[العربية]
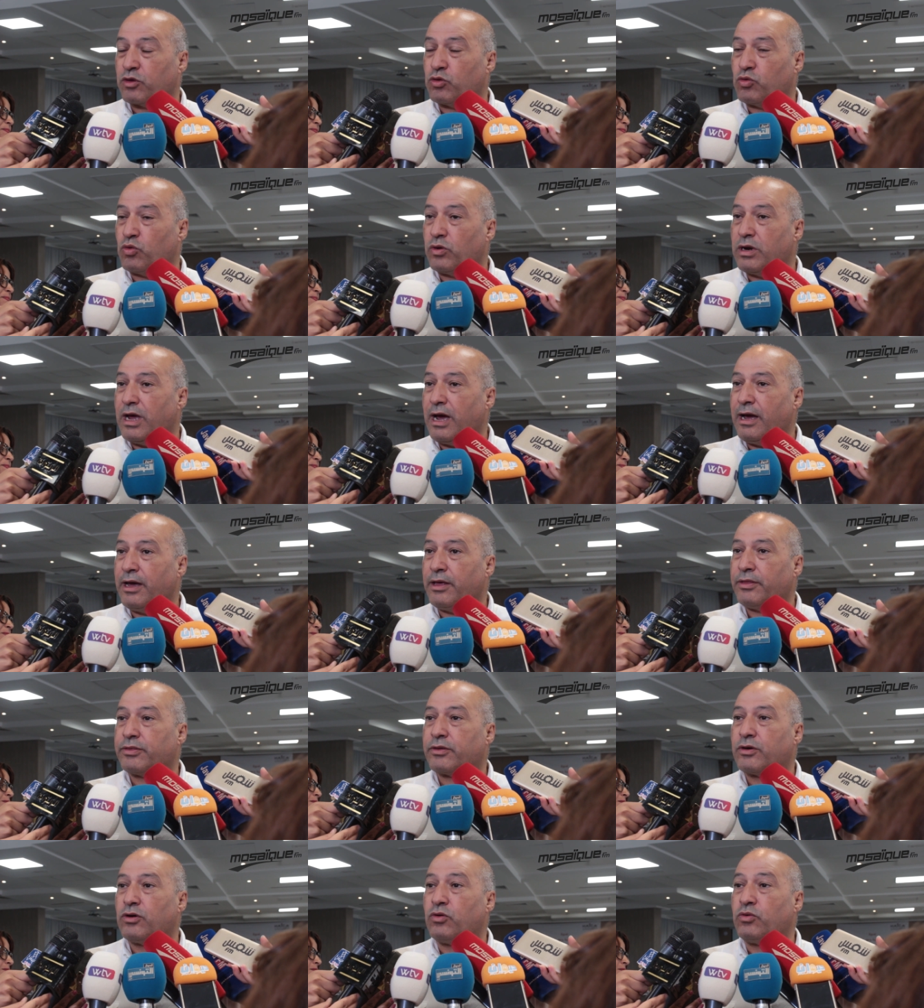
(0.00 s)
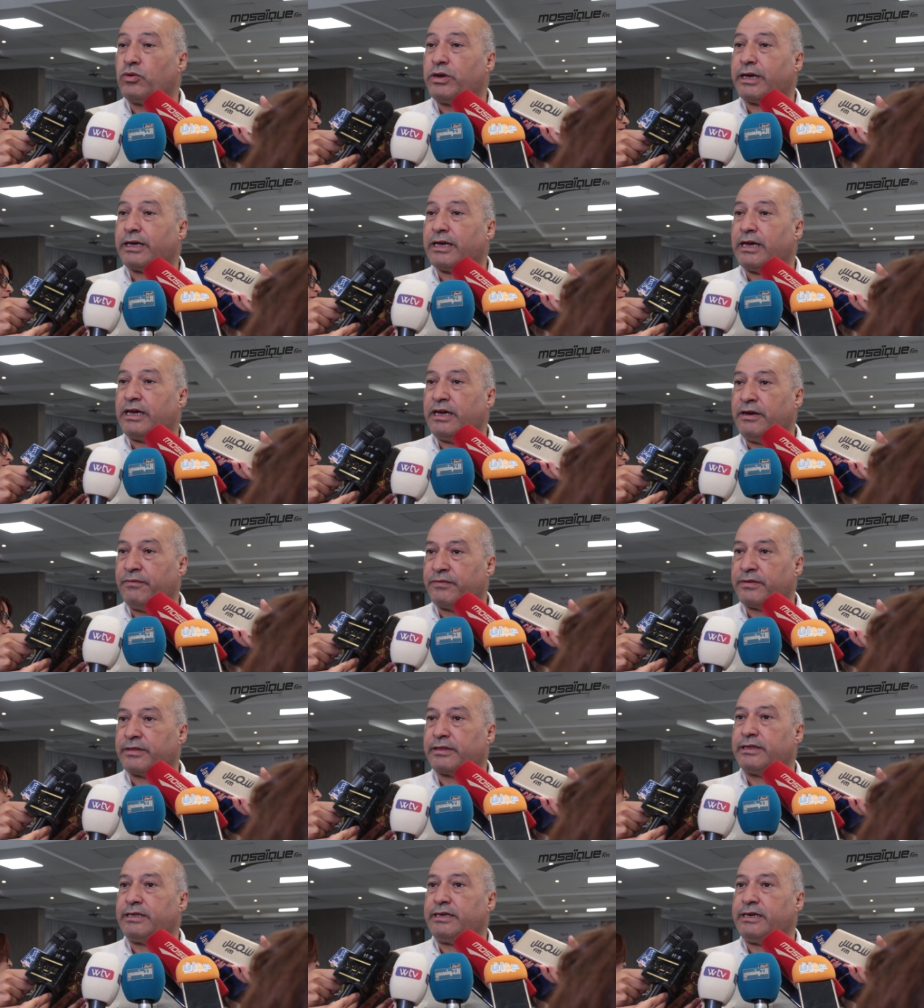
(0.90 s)
نلاحظ هناك
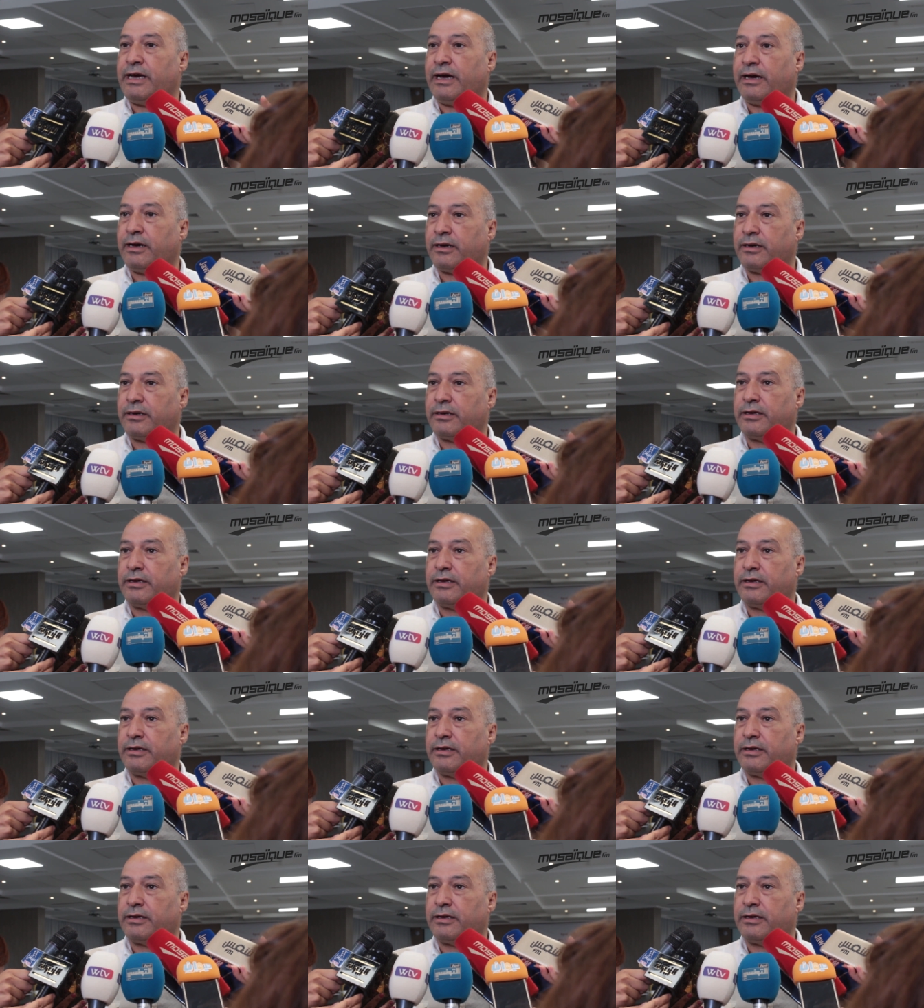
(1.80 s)
حفظ لحق